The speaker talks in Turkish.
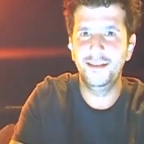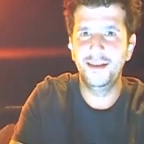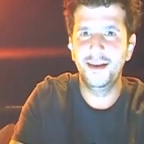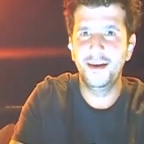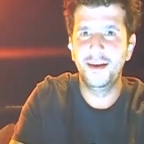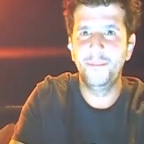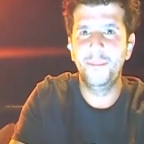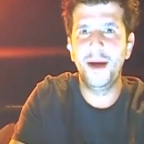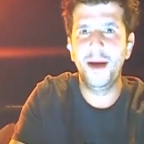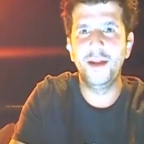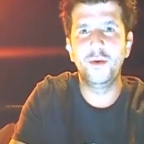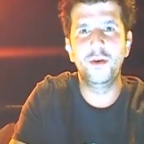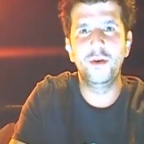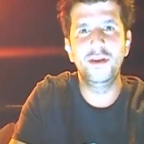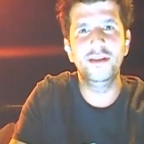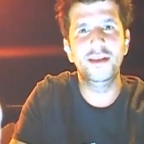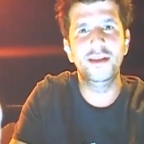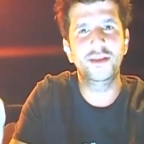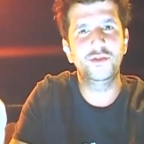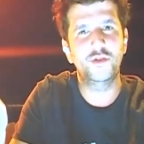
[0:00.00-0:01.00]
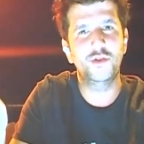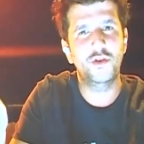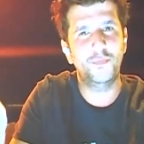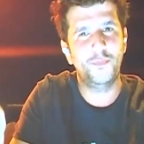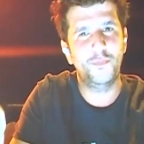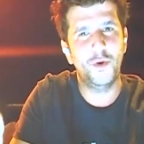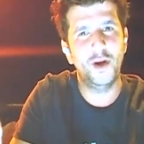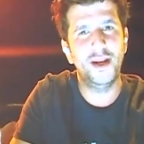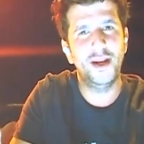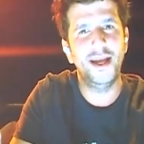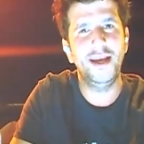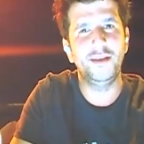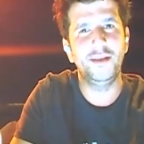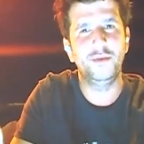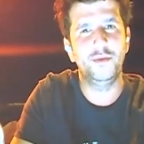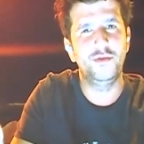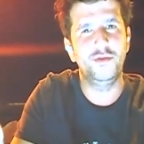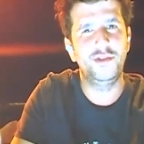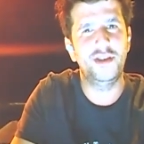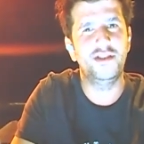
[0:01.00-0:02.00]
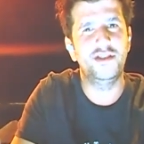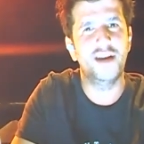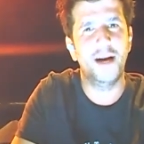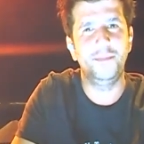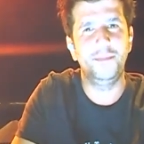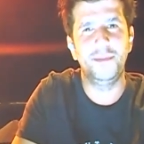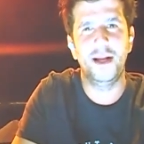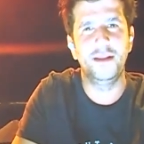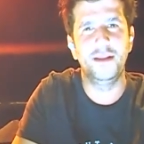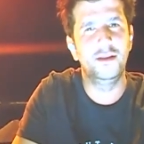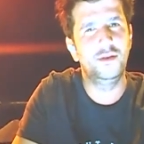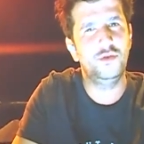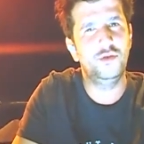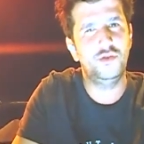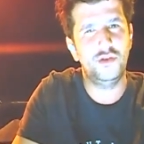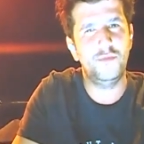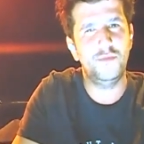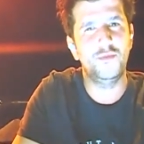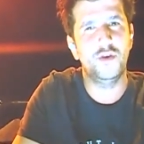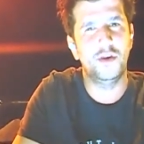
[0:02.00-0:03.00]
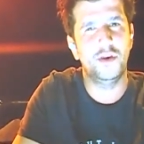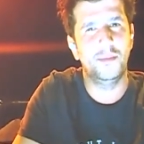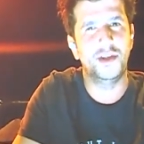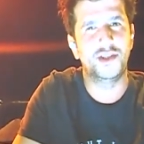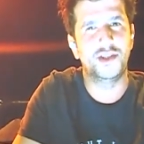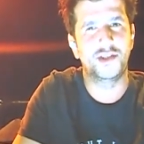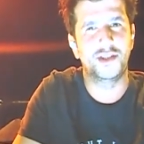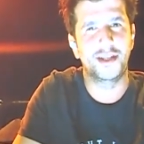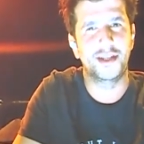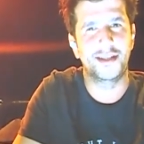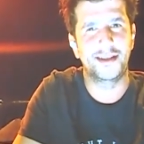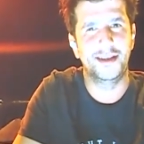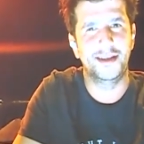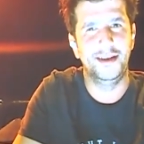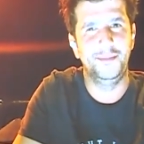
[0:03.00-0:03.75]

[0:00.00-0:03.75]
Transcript: Ben Evet. da çok böyle dürüstçe cevaplandığını düşünmüyorum açıkçası.